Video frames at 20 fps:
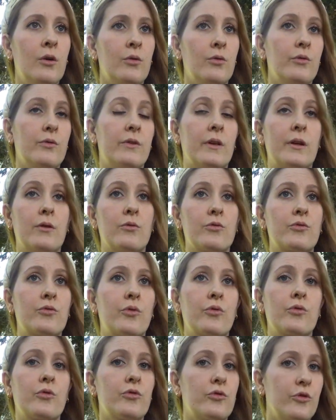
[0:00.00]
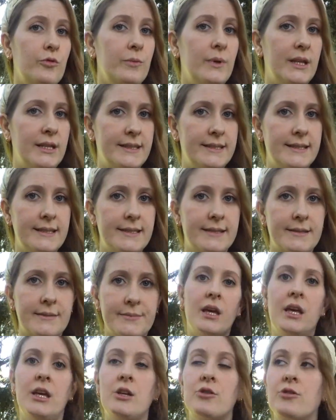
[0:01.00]
aux alentours de 2010
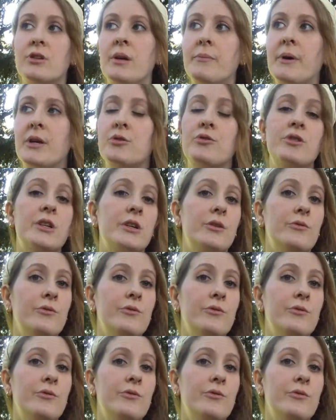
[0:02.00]
et je n'ai pas jugé